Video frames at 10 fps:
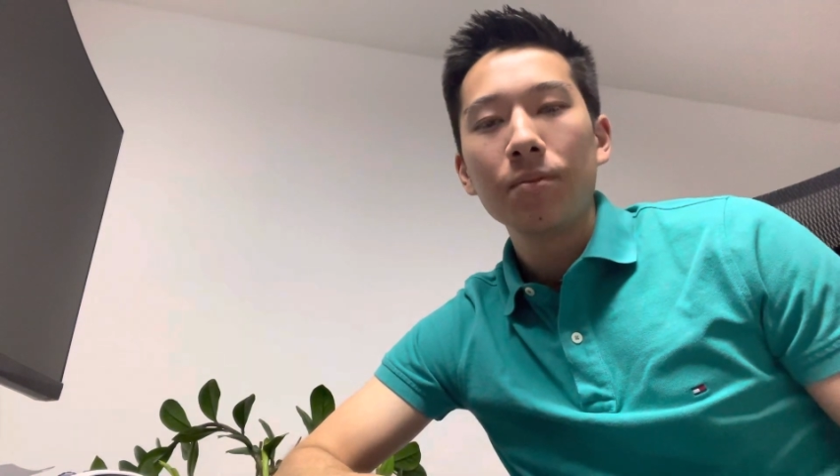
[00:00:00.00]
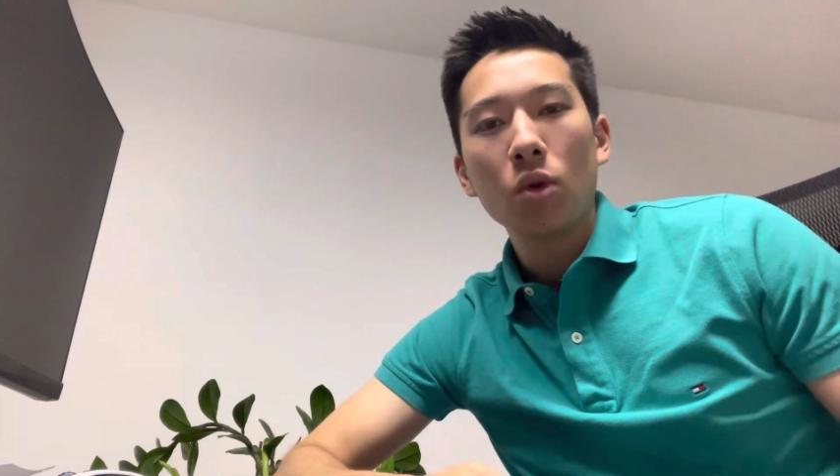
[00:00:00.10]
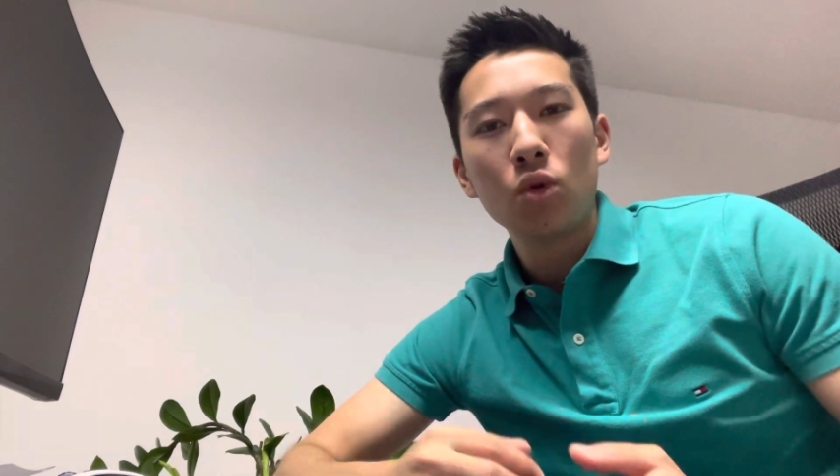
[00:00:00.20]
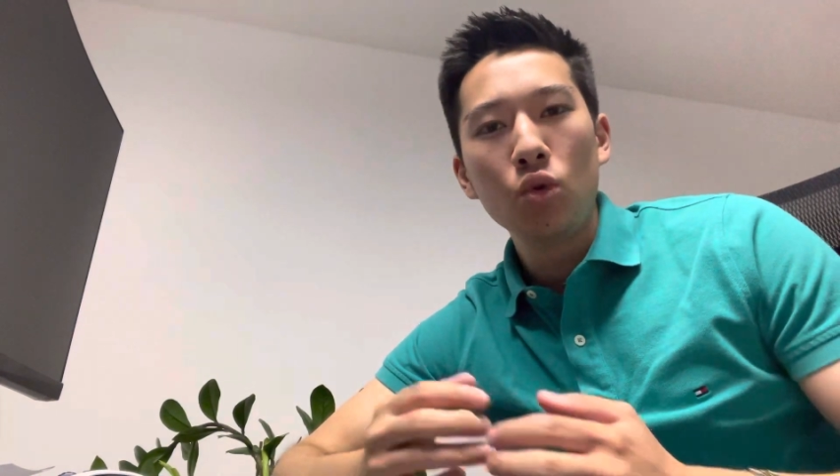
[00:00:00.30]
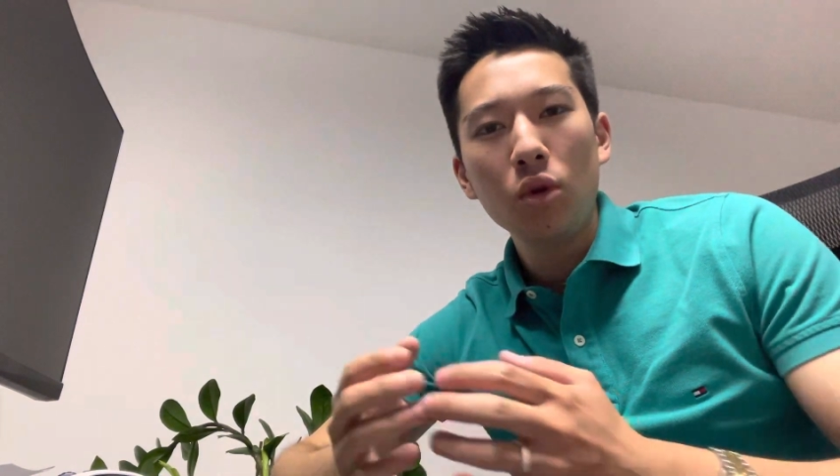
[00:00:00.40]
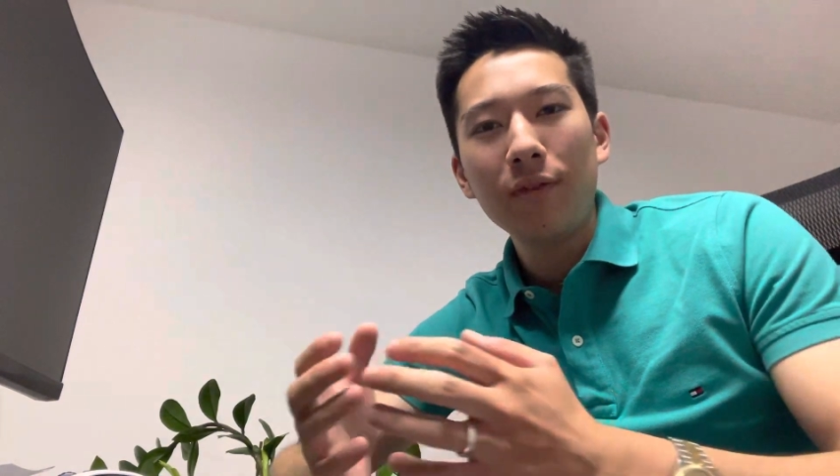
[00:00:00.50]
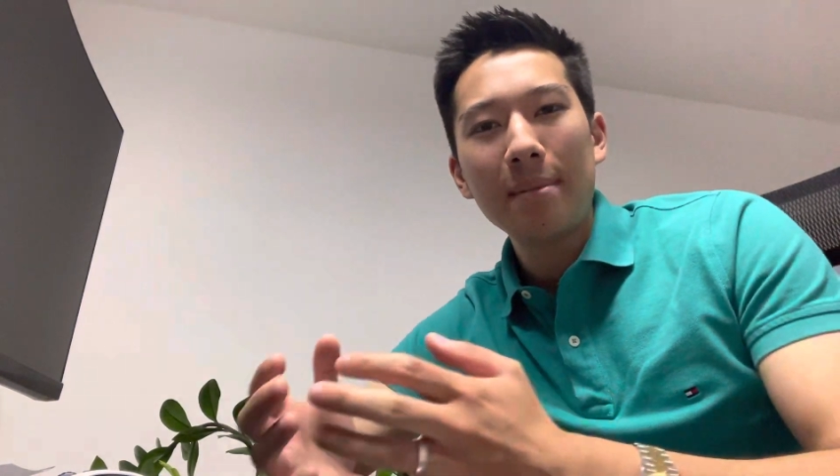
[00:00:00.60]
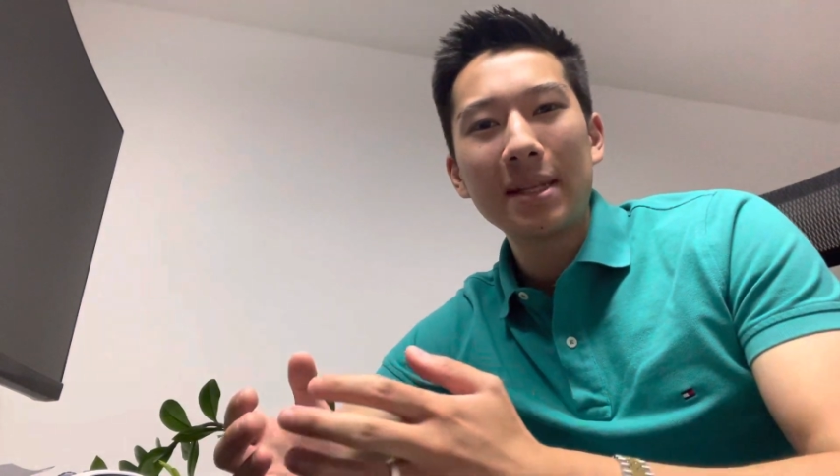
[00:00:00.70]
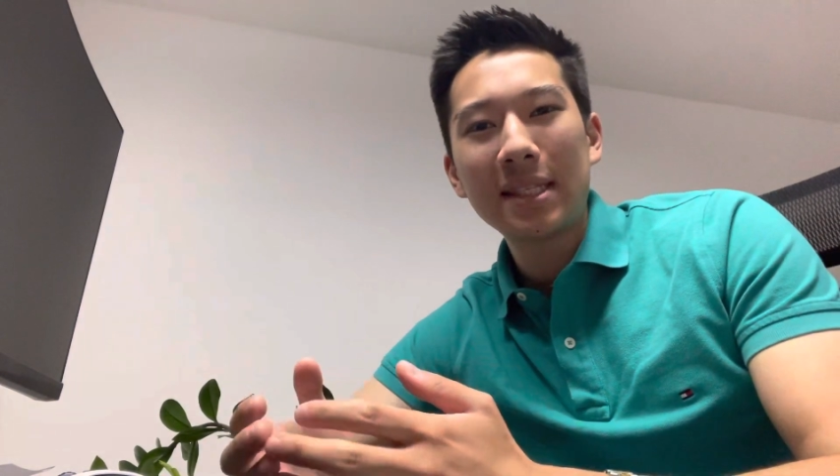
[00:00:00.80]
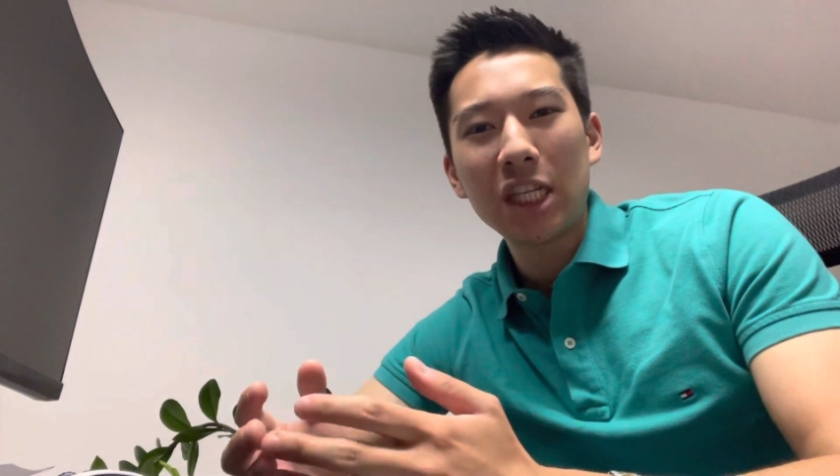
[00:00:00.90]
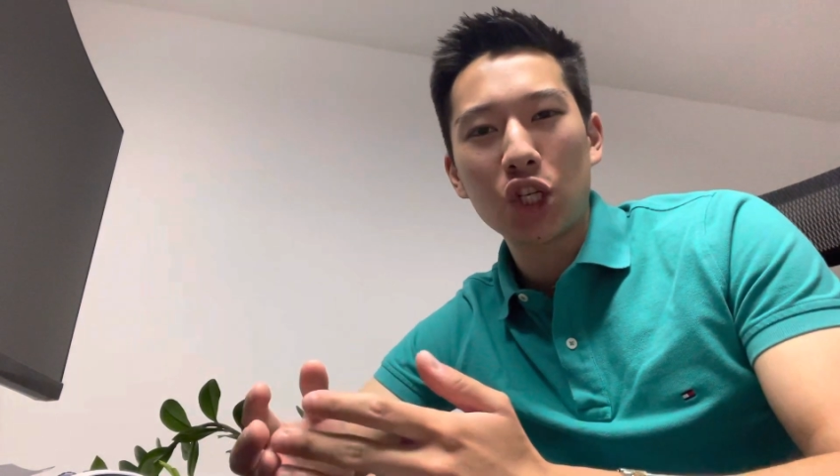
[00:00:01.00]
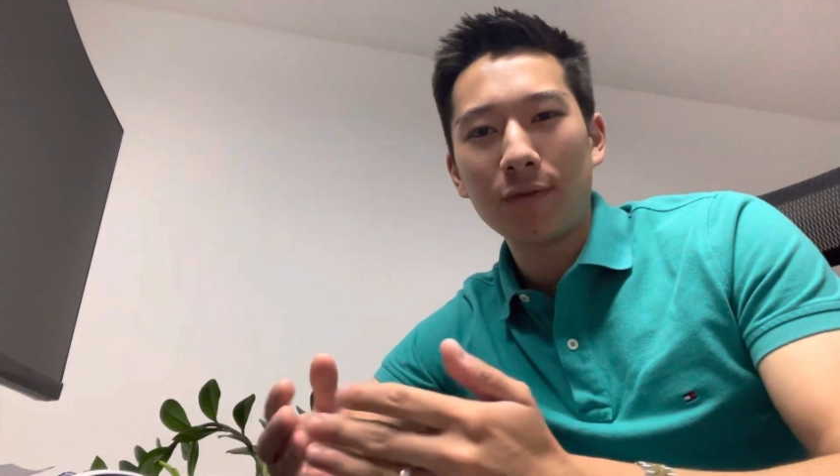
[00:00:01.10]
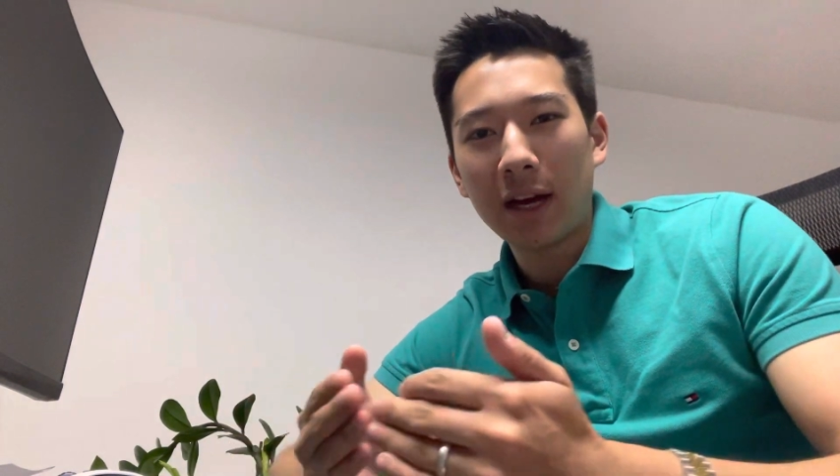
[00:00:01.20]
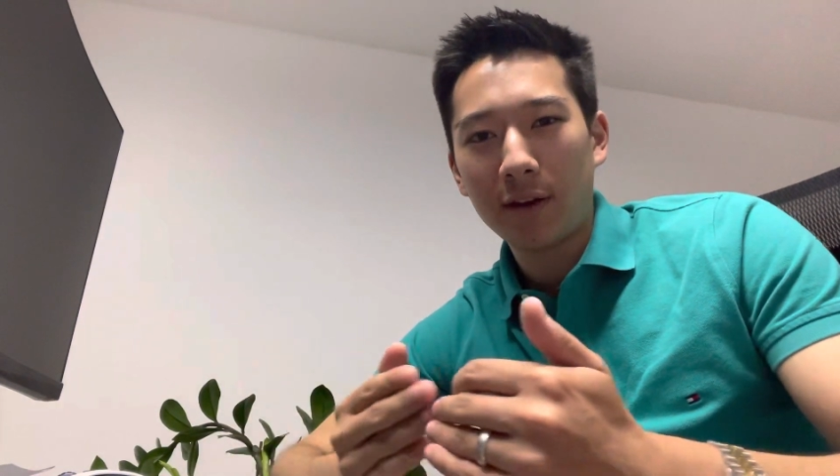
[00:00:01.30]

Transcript: Und nur weil man sich schwach